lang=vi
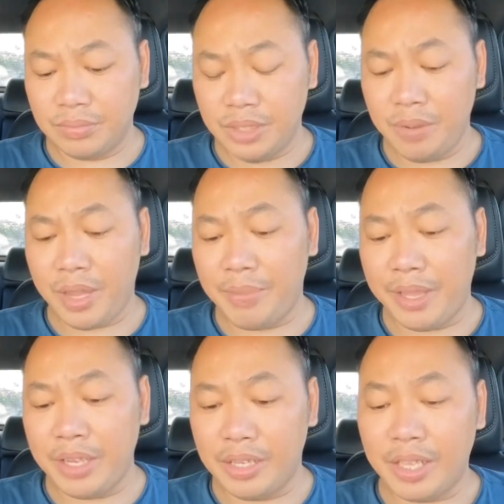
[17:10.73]
nếu mà các
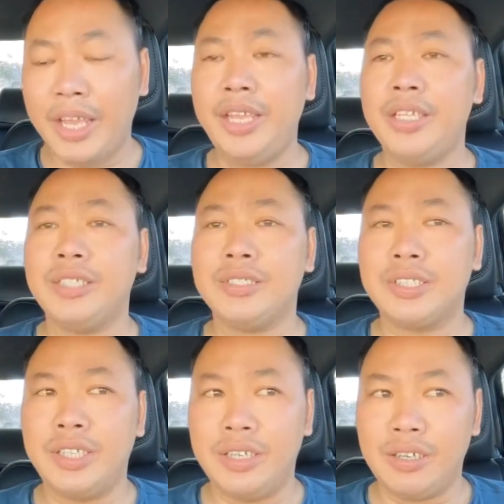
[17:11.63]
bạn nhìn thấy đó
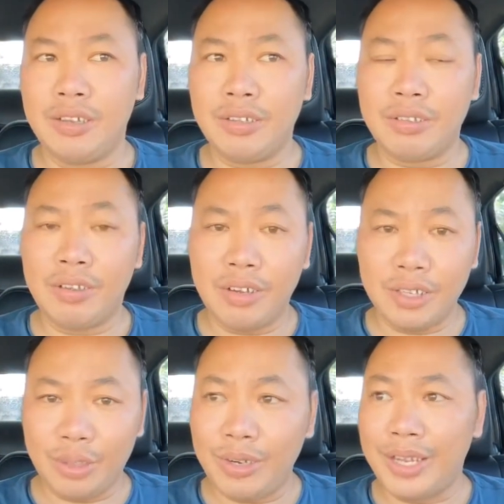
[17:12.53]
thì nó có có
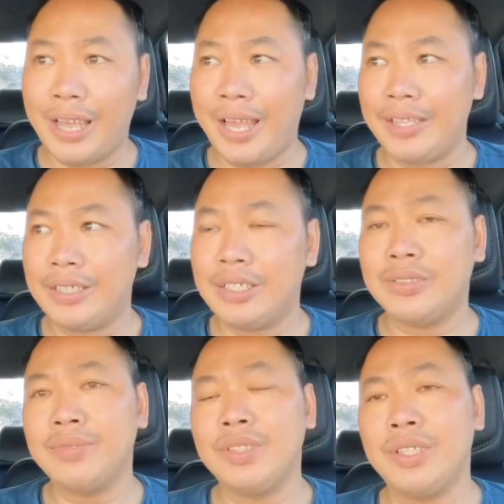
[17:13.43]
có chỗ lạ lạ đó
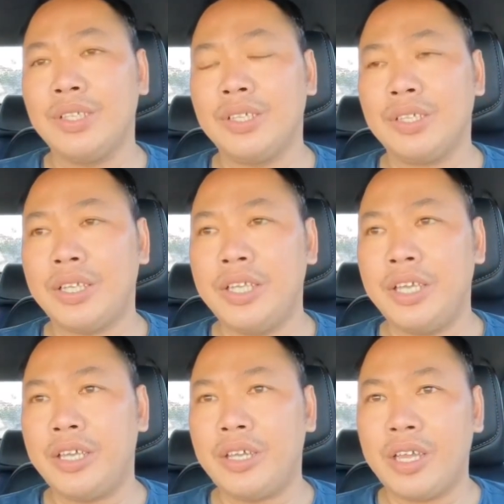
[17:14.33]
không tại
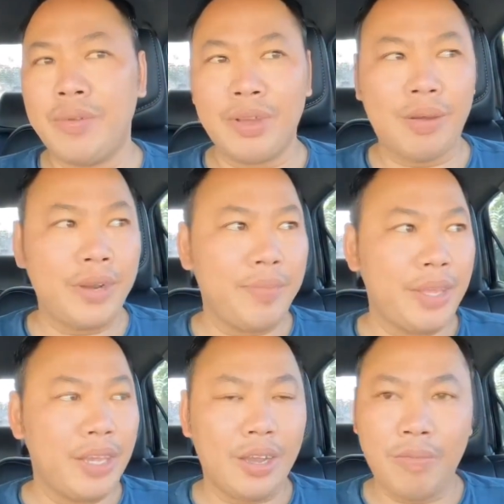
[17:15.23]
vì khi mà không lẽ
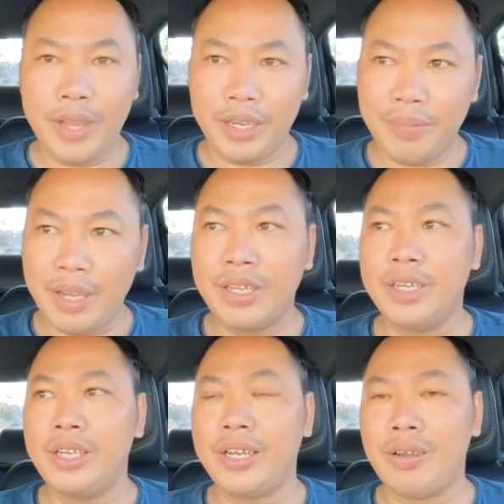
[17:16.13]
bây giờ công an đi bắt
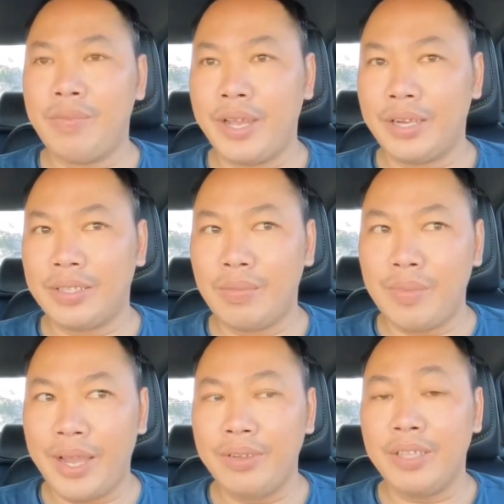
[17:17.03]
người là công an lại thông
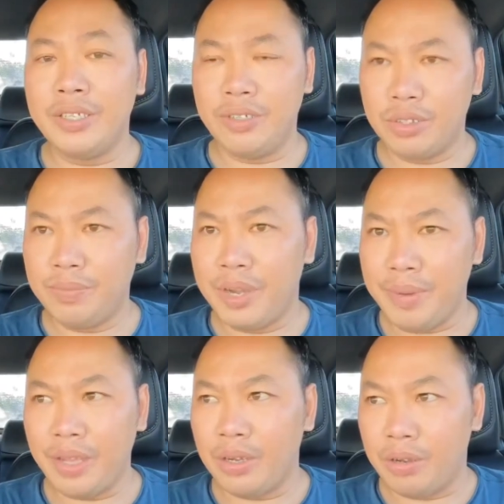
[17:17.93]
báo những người youtuber
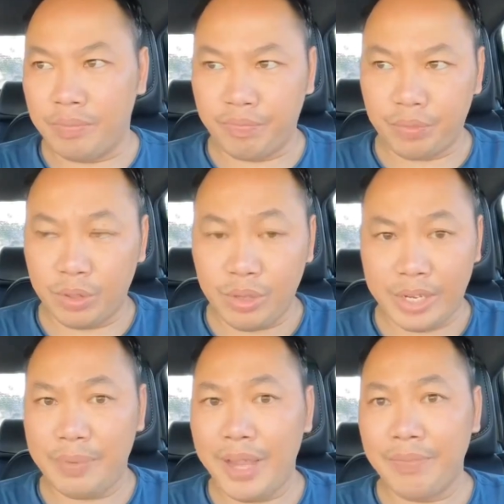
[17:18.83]
biết ồ tôi
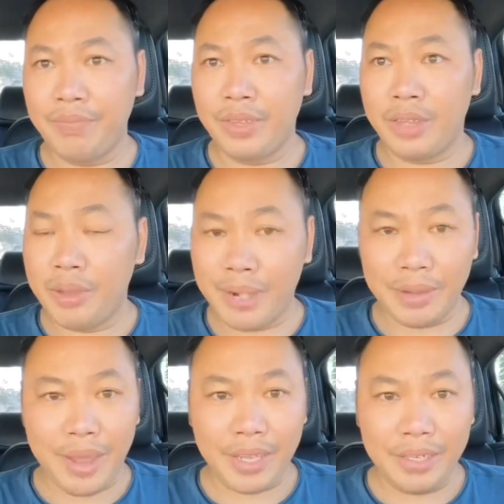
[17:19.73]
lại đi bắt nhưng mà
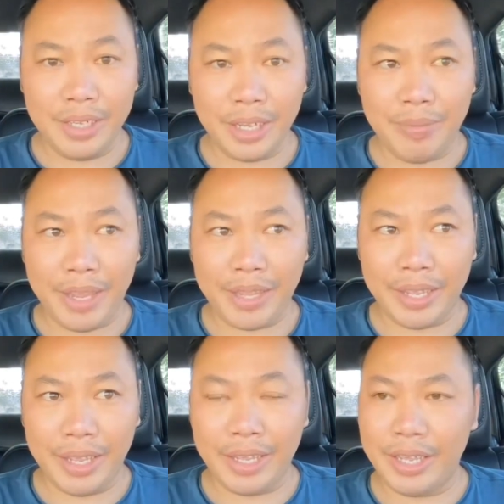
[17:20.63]
đặc biệt cái nữa nha các bạn
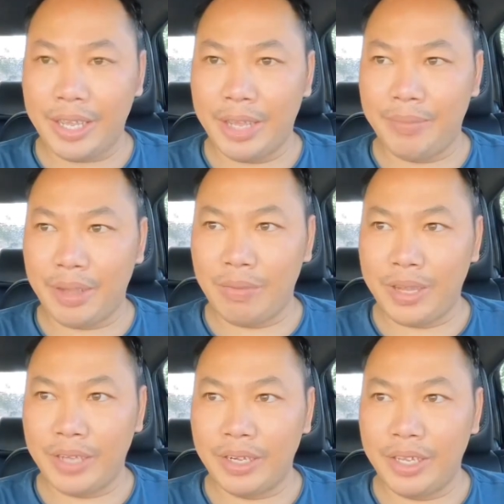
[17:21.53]
ngay cái ngày mà công
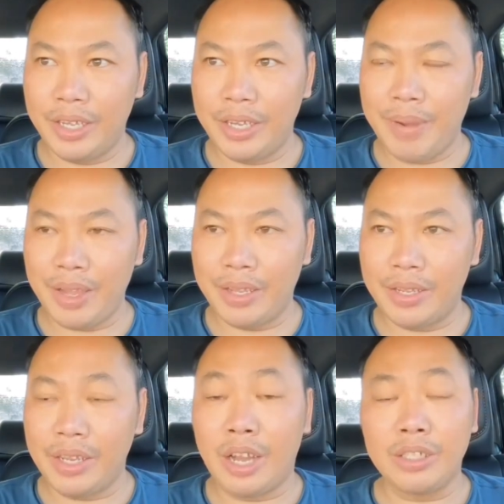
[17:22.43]
an đi à, đi bắt à,
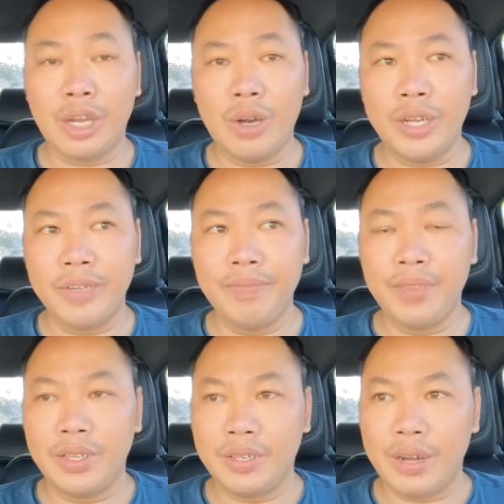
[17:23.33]
đi khởi tố đó
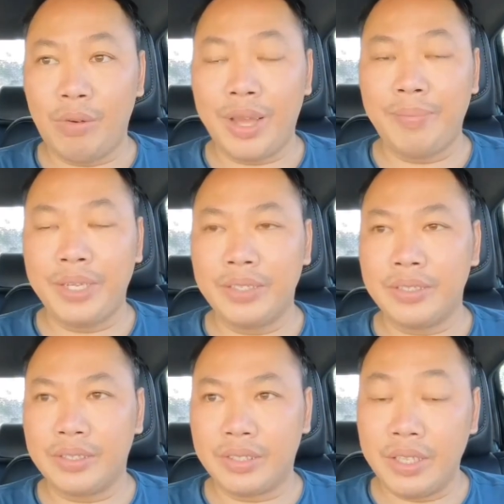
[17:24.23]
đầu năm á
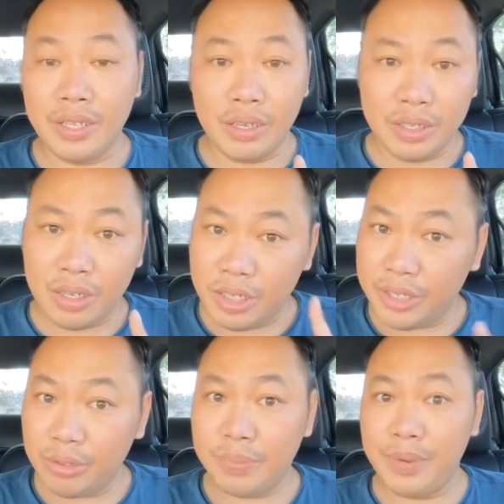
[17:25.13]
thì những có
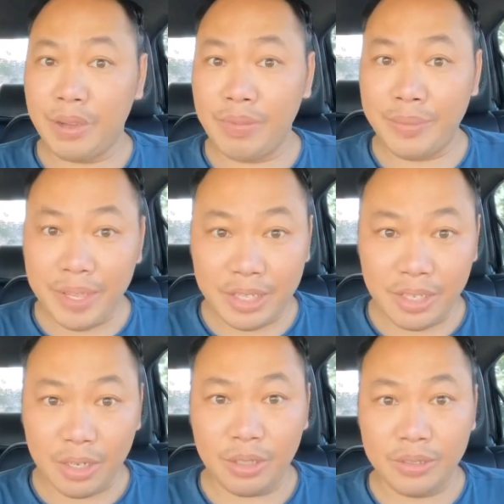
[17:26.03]
người youtuber cũng lại biết
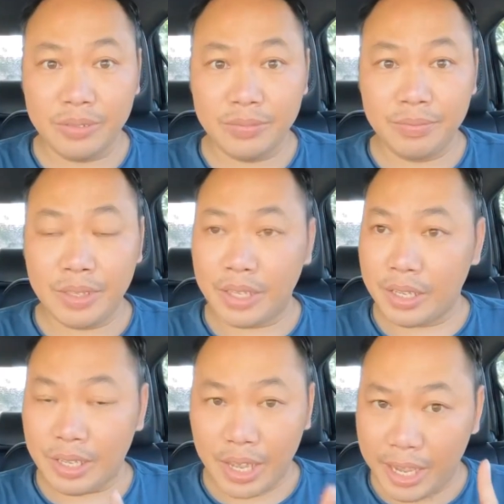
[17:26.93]
trước luôn
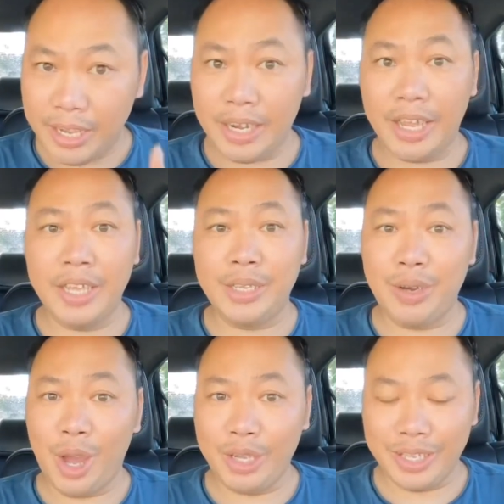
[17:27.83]
hay là hay chỗ
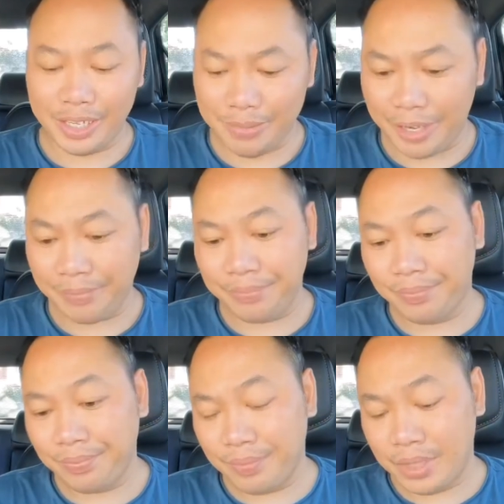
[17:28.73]
đó nha các bạn
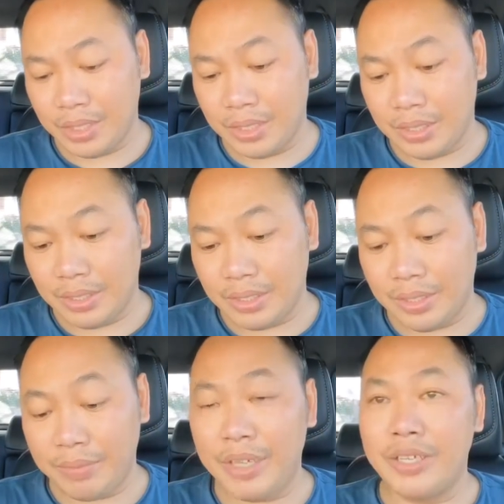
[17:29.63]

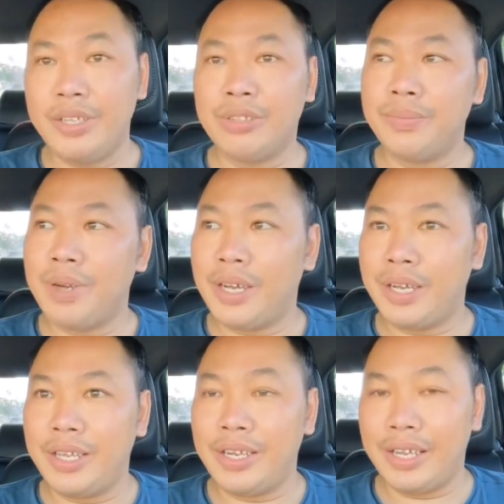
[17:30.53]
mấy người youtuber
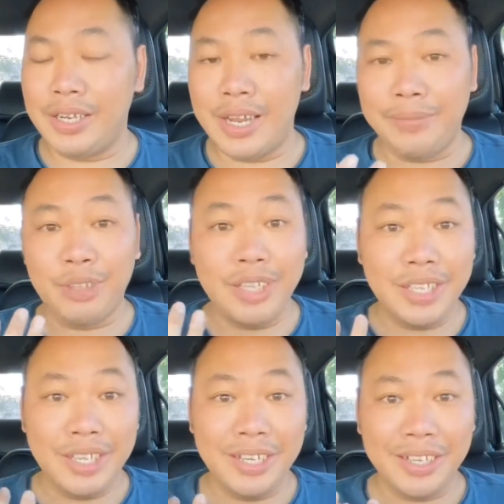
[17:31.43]
này là đi làm tiên
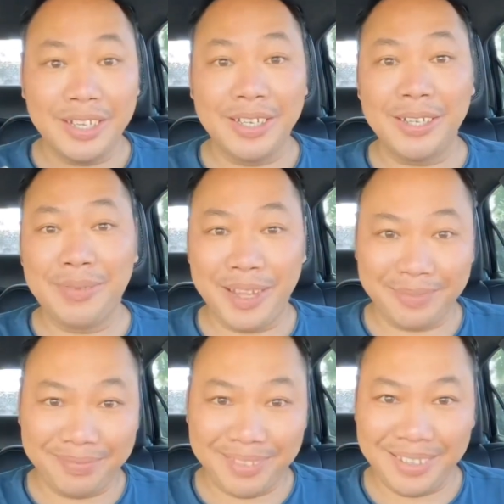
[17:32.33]
tri được rồi đó các bạn
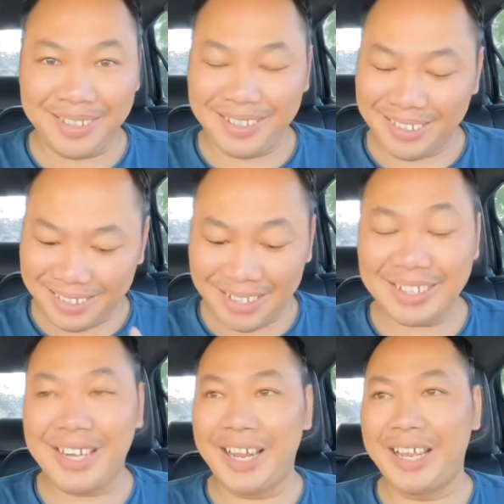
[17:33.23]

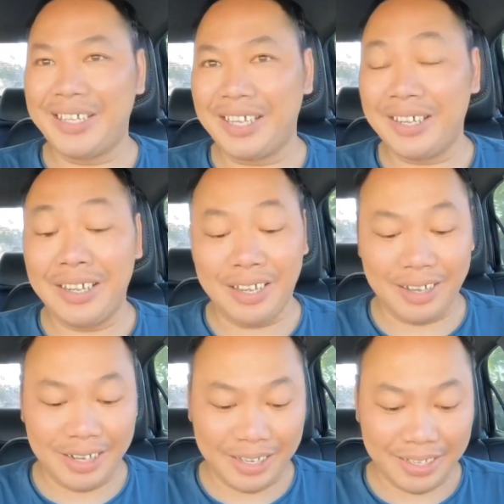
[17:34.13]
thật ra chắc có
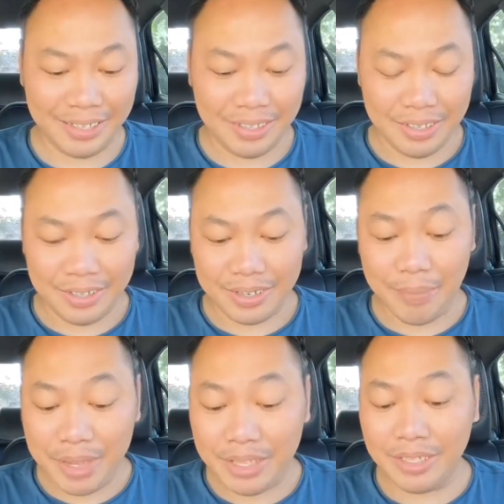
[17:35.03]
họ là
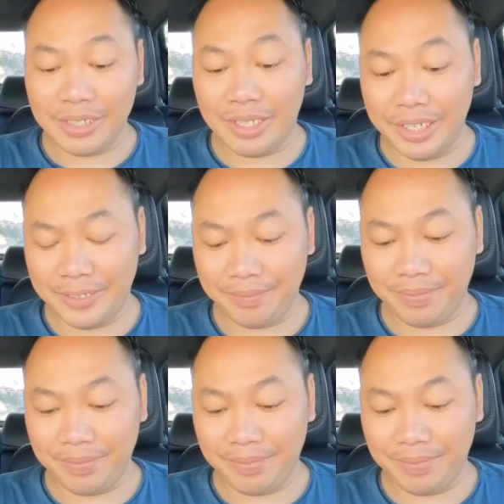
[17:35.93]
đã biết trước thôi